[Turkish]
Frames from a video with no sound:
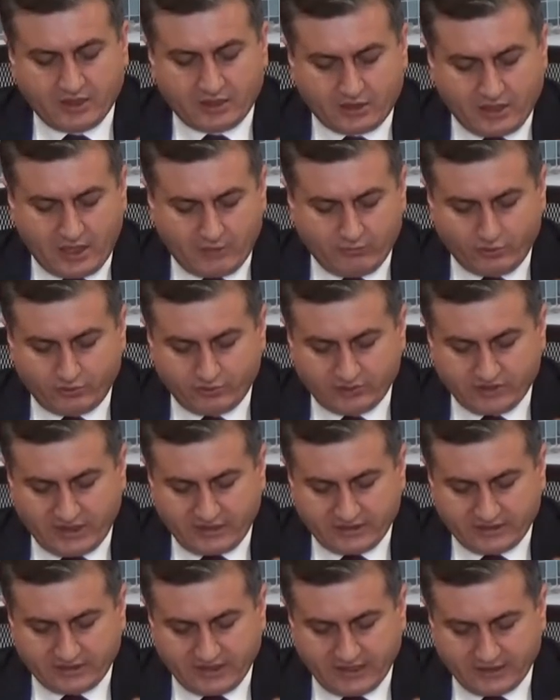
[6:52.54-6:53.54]
Kamu
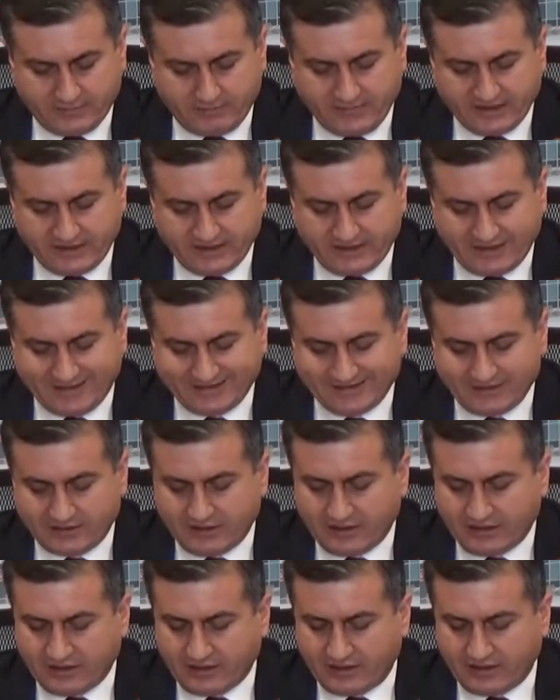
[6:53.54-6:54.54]
vicdanını tatmin eden adil
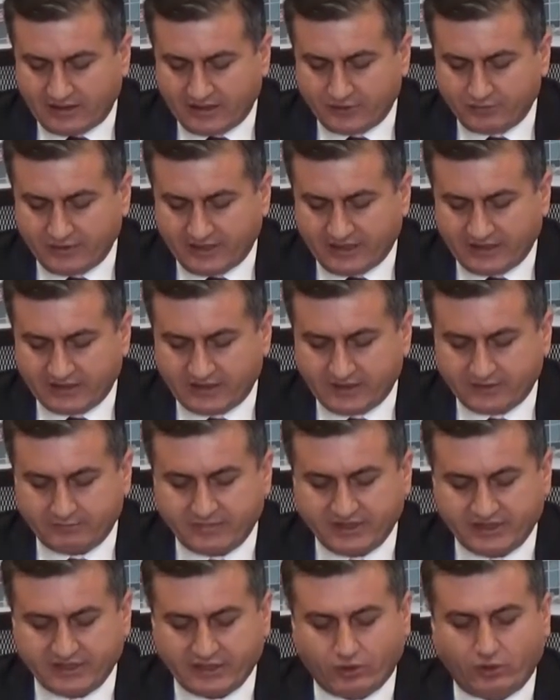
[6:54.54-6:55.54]
kararların verildiği
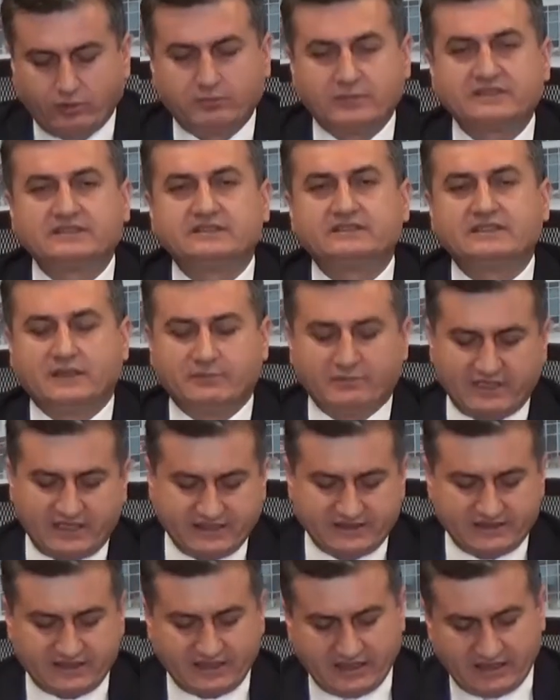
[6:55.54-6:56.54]
bir yıl olması
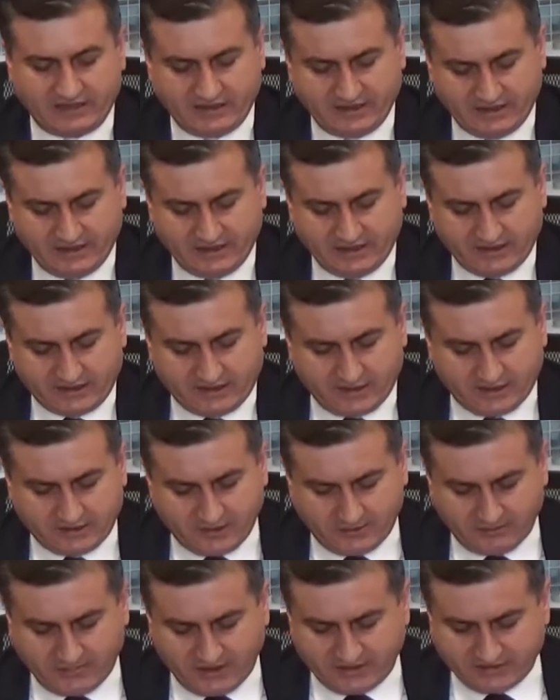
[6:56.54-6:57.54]
temennisiyle
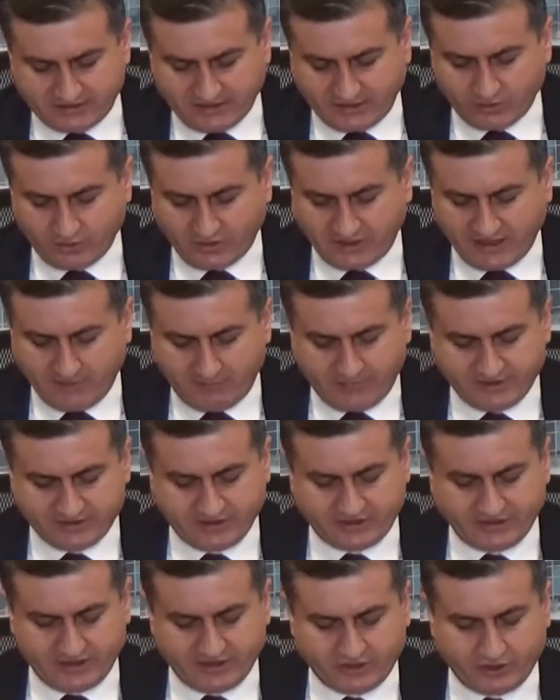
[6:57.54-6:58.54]
katılımlarınızdan dolayı
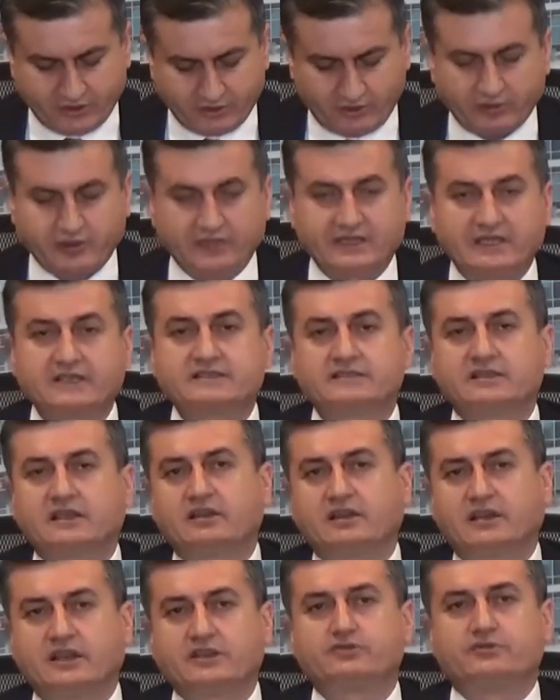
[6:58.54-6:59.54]
hepinize teşekkür eder,
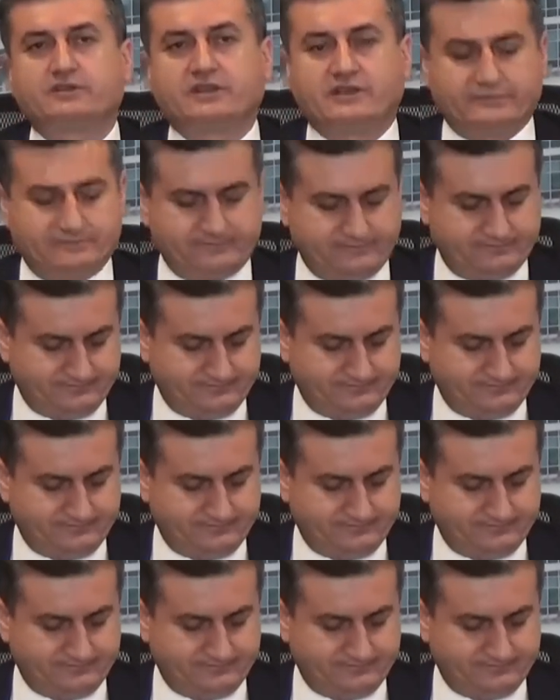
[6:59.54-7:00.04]
saygılar sunarım.